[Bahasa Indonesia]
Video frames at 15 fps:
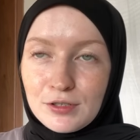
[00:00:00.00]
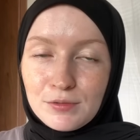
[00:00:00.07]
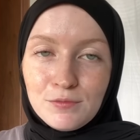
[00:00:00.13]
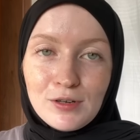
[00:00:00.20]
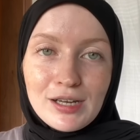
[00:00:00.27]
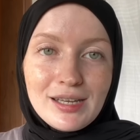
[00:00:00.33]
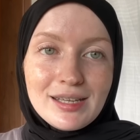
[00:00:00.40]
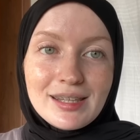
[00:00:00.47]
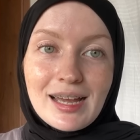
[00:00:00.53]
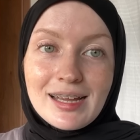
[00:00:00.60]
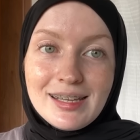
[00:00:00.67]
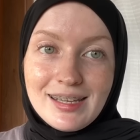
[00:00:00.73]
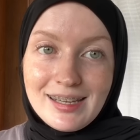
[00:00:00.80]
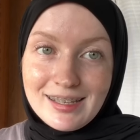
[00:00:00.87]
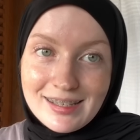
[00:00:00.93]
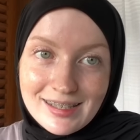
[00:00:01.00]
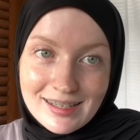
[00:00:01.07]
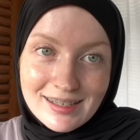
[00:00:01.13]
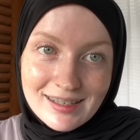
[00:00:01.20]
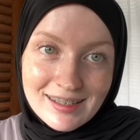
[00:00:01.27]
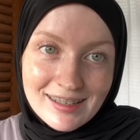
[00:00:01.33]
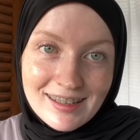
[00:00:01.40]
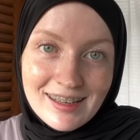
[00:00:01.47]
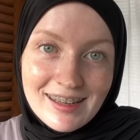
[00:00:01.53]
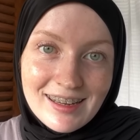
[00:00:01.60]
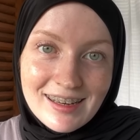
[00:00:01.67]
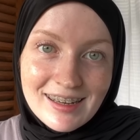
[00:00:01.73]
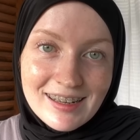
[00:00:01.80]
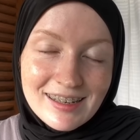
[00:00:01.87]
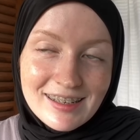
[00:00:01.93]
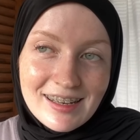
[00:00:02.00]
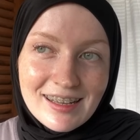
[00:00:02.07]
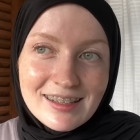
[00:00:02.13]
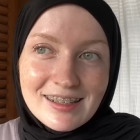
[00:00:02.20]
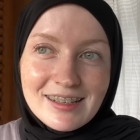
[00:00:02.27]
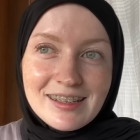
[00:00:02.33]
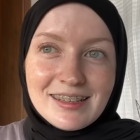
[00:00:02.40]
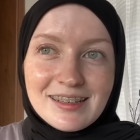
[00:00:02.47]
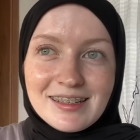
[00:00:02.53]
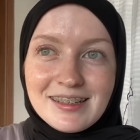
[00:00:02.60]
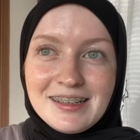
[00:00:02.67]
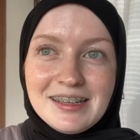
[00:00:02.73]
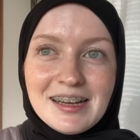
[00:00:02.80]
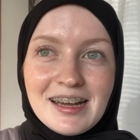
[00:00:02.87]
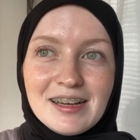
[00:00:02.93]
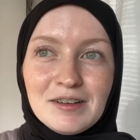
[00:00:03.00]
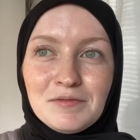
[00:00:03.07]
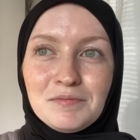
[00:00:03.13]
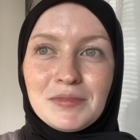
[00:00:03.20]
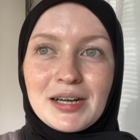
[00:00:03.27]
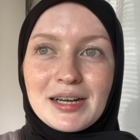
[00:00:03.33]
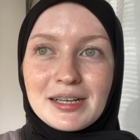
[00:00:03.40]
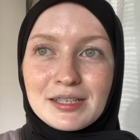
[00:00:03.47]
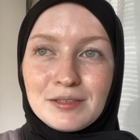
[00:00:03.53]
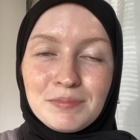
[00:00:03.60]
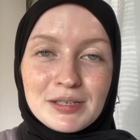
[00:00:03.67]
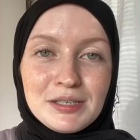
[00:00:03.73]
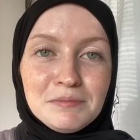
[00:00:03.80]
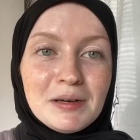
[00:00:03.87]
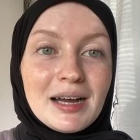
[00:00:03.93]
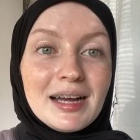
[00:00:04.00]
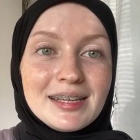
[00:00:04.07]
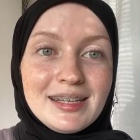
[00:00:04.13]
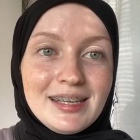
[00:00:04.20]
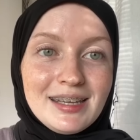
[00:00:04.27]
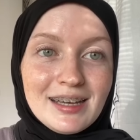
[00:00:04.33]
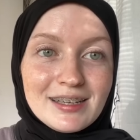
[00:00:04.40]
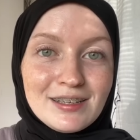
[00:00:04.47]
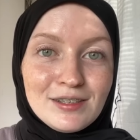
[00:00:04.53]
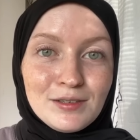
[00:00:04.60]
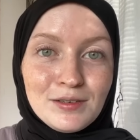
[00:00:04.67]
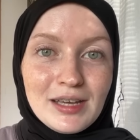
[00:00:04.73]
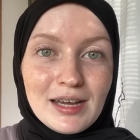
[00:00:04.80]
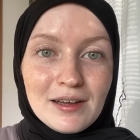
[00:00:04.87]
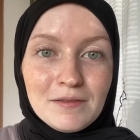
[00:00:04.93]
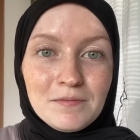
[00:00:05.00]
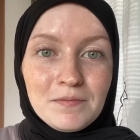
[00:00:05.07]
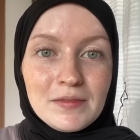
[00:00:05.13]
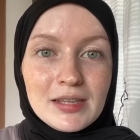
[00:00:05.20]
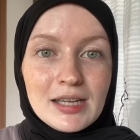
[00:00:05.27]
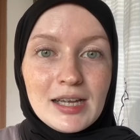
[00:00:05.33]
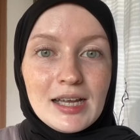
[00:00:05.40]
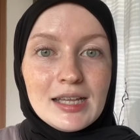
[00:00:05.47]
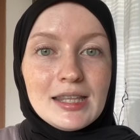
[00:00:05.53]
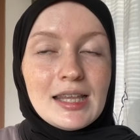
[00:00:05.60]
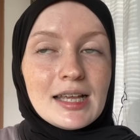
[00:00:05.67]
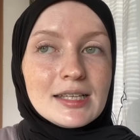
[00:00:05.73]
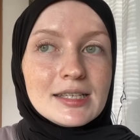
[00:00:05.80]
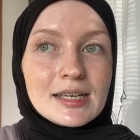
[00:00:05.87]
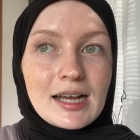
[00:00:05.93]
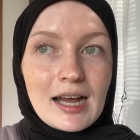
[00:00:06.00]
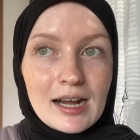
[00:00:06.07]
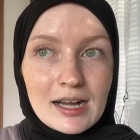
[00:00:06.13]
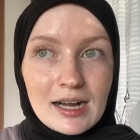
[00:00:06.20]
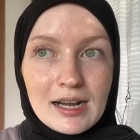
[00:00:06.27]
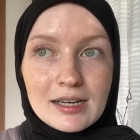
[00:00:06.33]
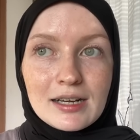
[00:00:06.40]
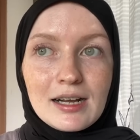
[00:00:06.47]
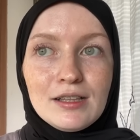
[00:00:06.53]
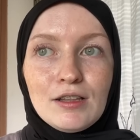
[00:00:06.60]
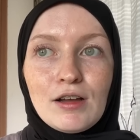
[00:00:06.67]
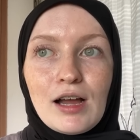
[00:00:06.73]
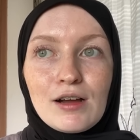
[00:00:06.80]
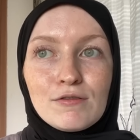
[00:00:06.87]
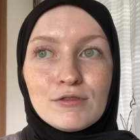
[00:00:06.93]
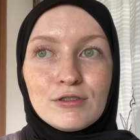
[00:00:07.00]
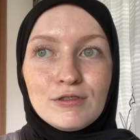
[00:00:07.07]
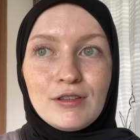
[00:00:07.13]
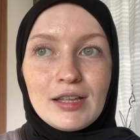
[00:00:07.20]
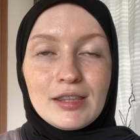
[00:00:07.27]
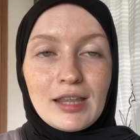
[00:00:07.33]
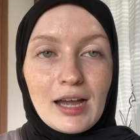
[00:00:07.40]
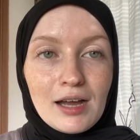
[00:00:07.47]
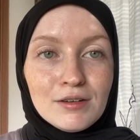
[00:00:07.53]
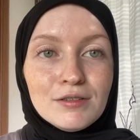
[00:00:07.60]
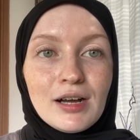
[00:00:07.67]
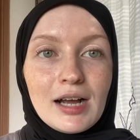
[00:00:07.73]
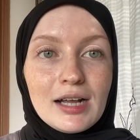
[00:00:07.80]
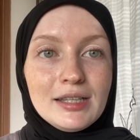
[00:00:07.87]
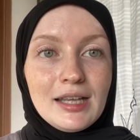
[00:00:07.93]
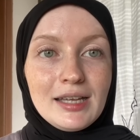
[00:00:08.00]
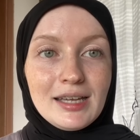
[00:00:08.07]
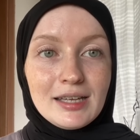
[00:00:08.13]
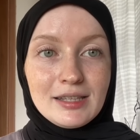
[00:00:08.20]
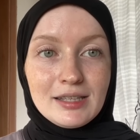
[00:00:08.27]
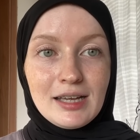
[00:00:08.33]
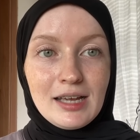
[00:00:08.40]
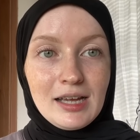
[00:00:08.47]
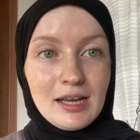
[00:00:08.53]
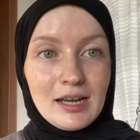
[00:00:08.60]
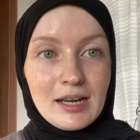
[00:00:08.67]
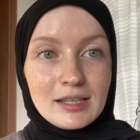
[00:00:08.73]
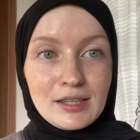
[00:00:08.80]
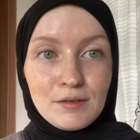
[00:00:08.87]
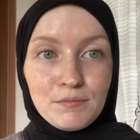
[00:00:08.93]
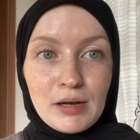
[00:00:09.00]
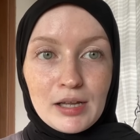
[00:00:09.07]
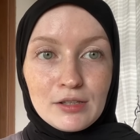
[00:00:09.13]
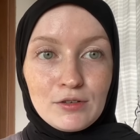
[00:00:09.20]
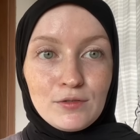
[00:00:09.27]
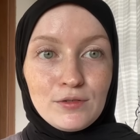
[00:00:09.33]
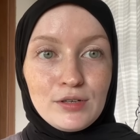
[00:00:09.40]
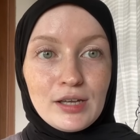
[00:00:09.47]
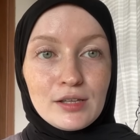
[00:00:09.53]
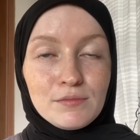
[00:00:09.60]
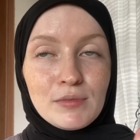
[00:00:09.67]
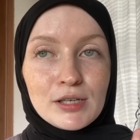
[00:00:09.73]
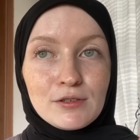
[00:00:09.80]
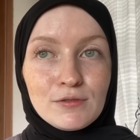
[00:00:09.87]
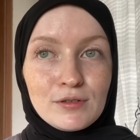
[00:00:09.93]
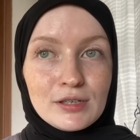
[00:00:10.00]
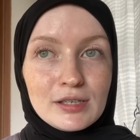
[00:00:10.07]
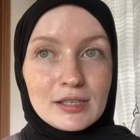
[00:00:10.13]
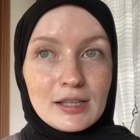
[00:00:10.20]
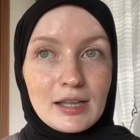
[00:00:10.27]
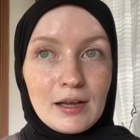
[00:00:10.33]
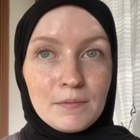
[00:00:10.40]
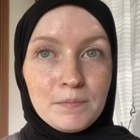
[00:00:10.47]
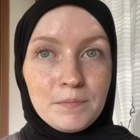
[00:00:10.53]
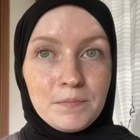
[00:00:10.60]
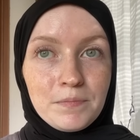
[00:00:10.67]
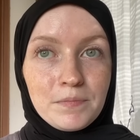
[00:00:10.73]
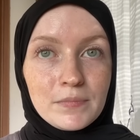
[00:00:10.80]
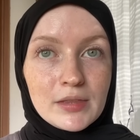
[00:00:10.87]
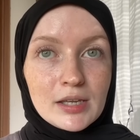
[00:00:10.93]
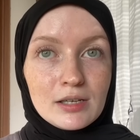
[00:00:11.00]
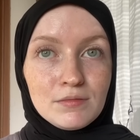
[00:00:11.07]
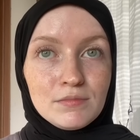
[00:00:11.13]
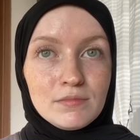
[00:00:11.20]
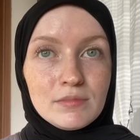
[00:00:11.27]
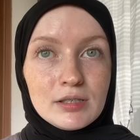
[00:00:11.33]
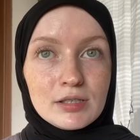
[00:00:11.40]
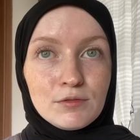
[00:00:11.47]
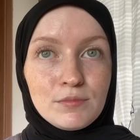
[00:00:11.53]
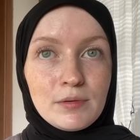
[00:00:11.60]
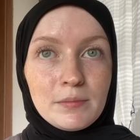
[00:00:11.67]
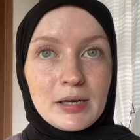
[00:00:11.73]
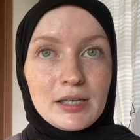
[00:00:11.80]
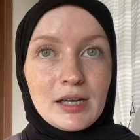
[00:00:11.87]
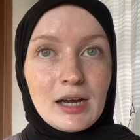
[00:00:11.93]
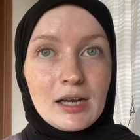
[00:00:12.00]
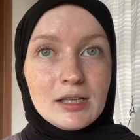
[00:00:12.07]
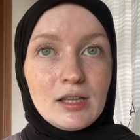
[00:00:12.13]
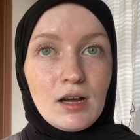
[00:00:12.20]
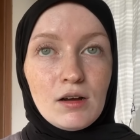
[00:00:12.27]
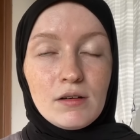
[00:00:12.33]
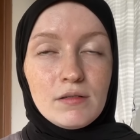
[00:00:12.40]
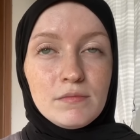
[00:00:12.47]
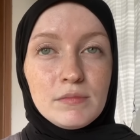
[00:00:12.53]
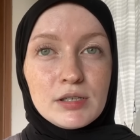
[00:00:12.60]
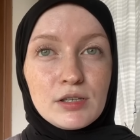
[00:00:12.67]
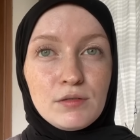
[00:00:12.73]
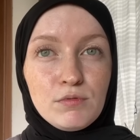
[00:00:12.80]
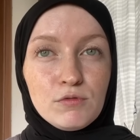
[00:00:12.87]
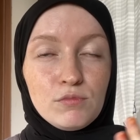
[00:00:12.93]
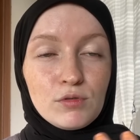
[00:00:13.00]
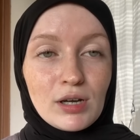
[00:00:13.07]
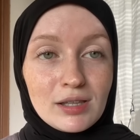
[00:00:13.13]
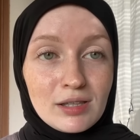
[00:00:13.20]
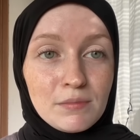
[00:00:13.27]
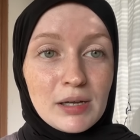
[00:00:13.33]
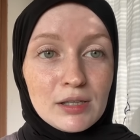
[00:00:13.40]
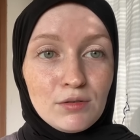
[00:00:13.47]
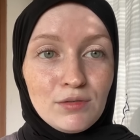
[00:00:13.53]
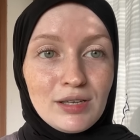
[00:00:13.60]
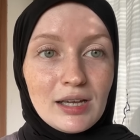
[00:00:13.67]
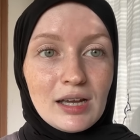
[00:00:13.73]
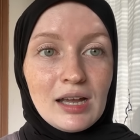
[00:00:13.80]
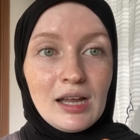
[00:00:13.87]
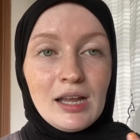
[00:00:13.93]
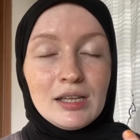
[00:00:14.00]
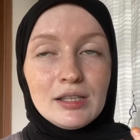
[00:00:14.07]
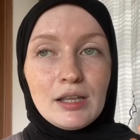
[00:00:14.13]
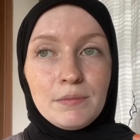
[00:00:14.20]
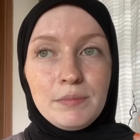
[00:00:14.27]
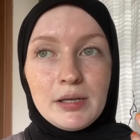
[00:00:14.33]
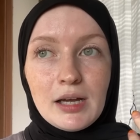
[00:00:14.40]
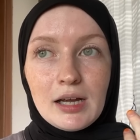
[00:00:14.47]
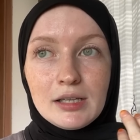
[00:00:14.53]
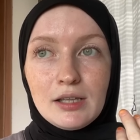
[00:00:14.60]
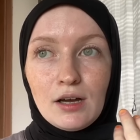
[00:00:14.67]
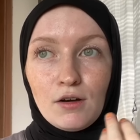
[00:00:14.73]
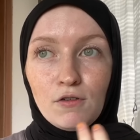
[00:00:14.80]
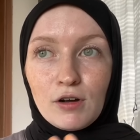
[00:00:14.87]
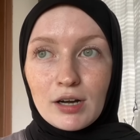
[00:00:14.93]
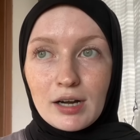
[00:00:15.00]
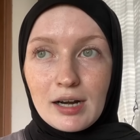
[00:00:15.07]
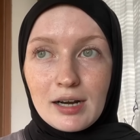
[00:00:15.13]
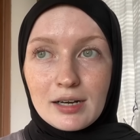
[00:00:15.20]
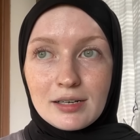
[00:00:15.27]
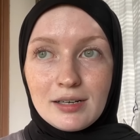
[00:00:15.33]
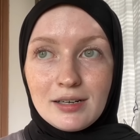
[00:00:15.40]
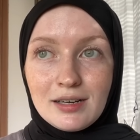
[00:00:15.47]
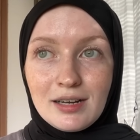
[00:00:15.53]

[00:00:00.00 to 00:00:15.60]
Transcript: semuanya nangis dan ya mereka seperti bahagia gitu ya dan sekarang kalau aku sudah tahu ada yang temanku yang masuk Islam seumpamanya ada meskipun bukan temanku ya tapi ada orang